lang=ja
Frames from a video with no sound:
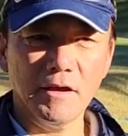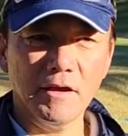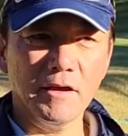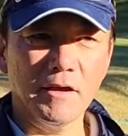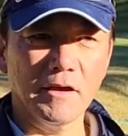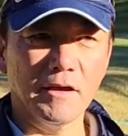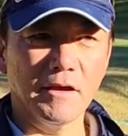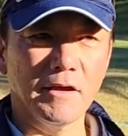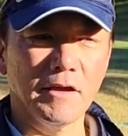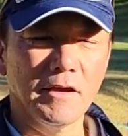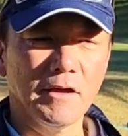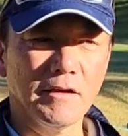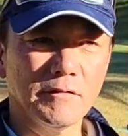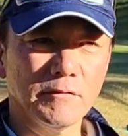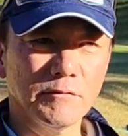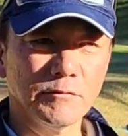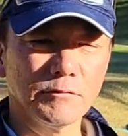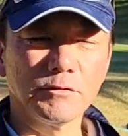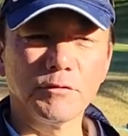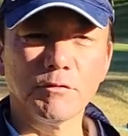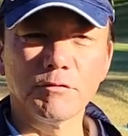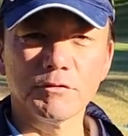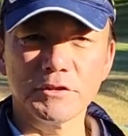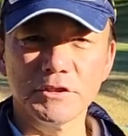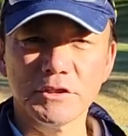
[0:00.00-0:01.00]
えー、本
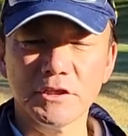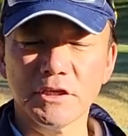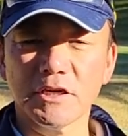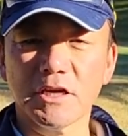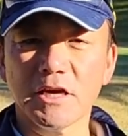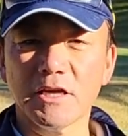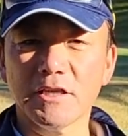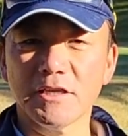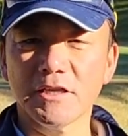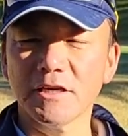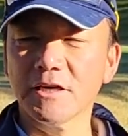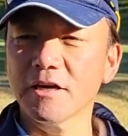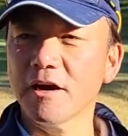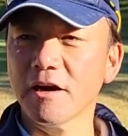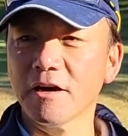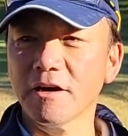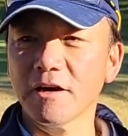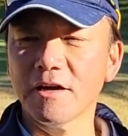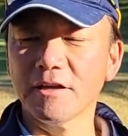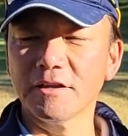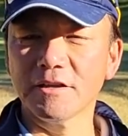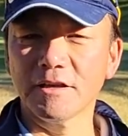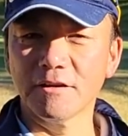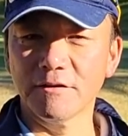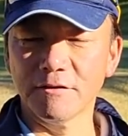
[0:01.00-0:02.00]
当真剣に考
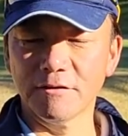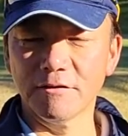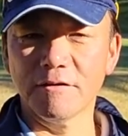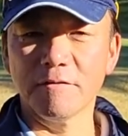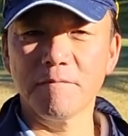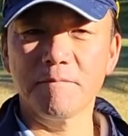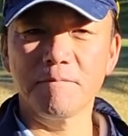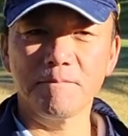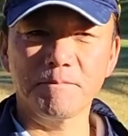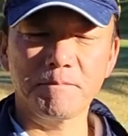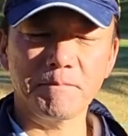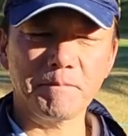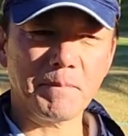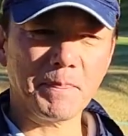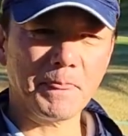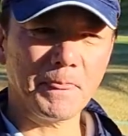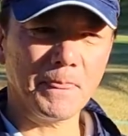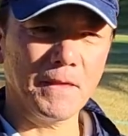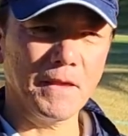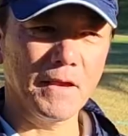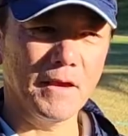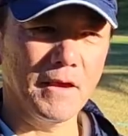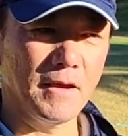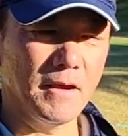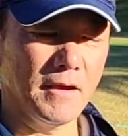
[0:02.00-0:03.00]
えてる、
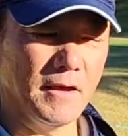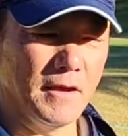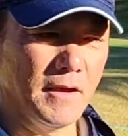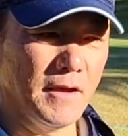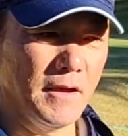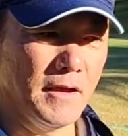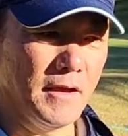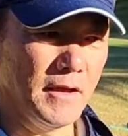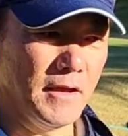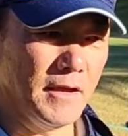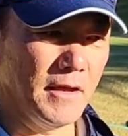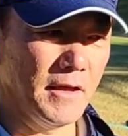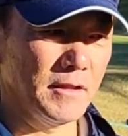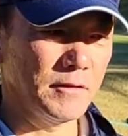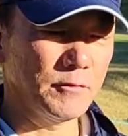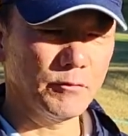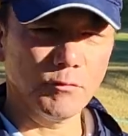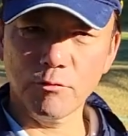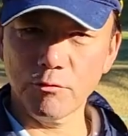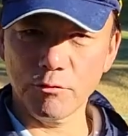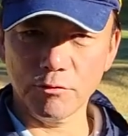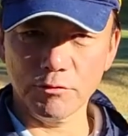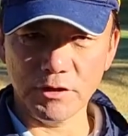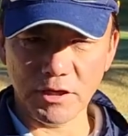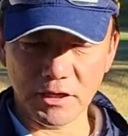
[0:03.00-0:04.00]
えー、と
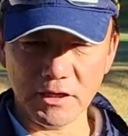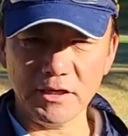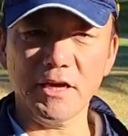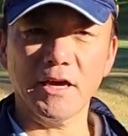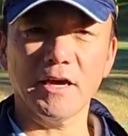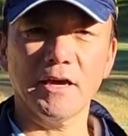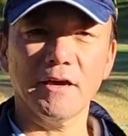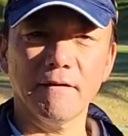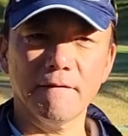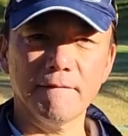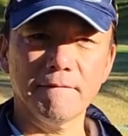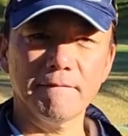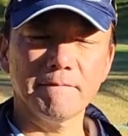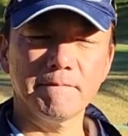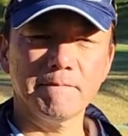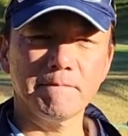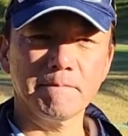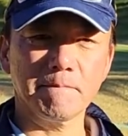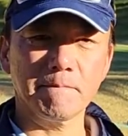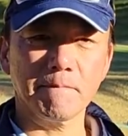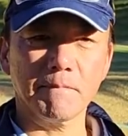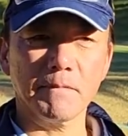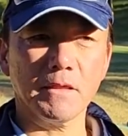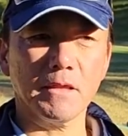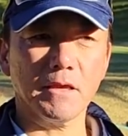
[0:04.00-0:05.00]
ころだけ、
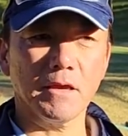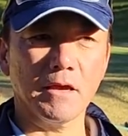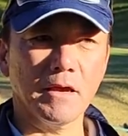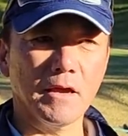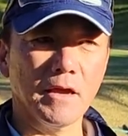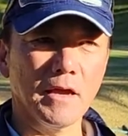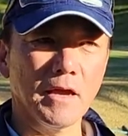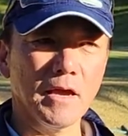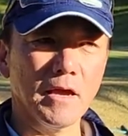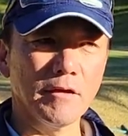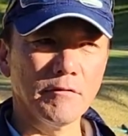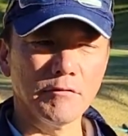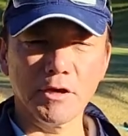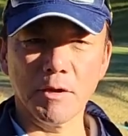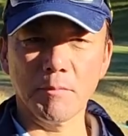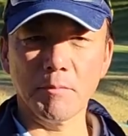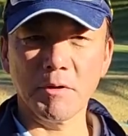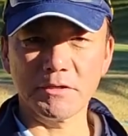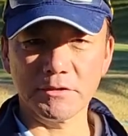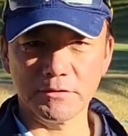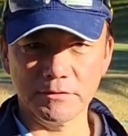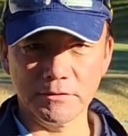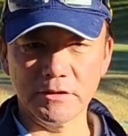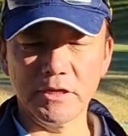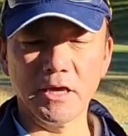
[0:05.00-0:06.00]
え受けま
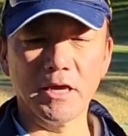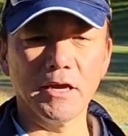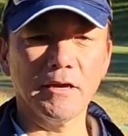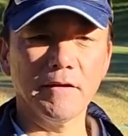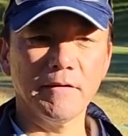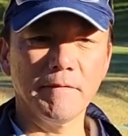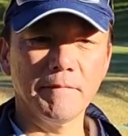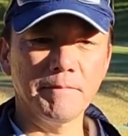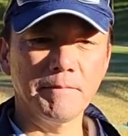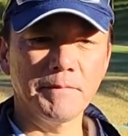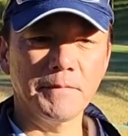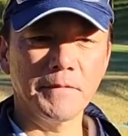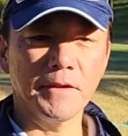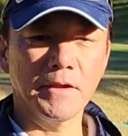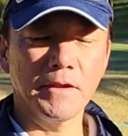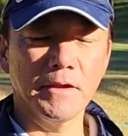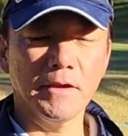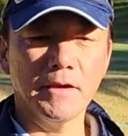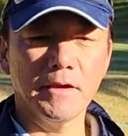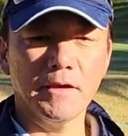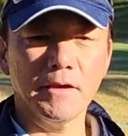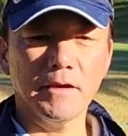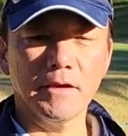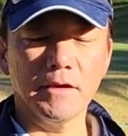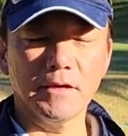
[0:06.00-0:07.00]
すんで、
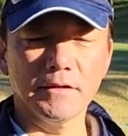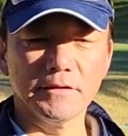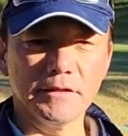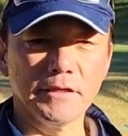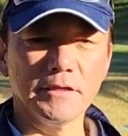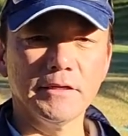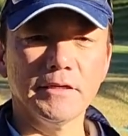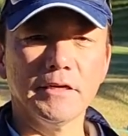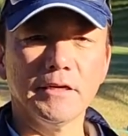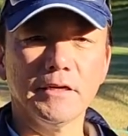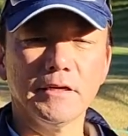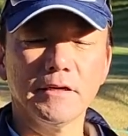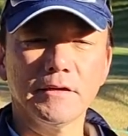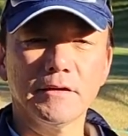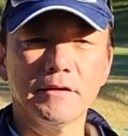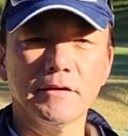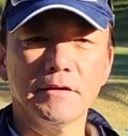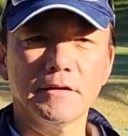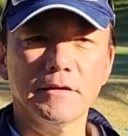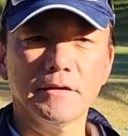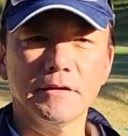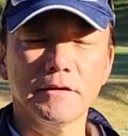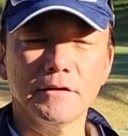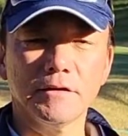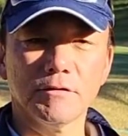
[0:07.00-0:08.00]
えー、ぜひ
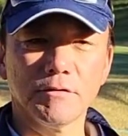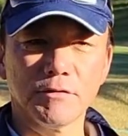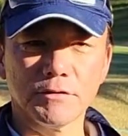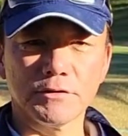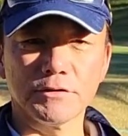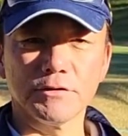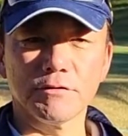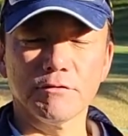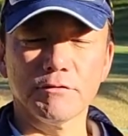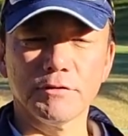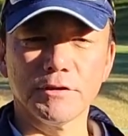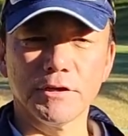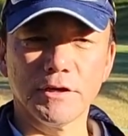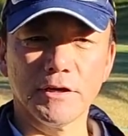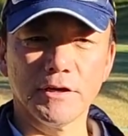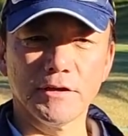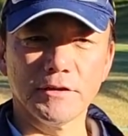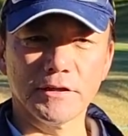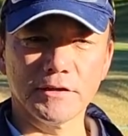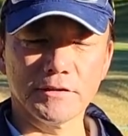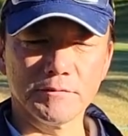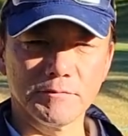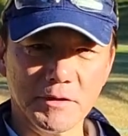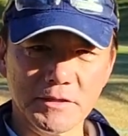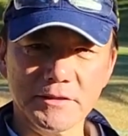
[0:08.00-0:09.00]
よろしくお願いい
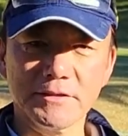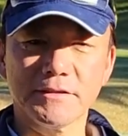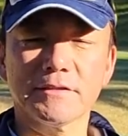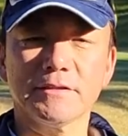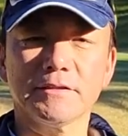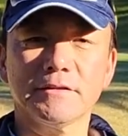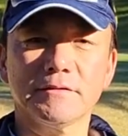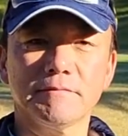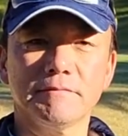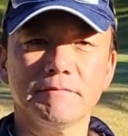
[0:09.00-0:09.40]
たします。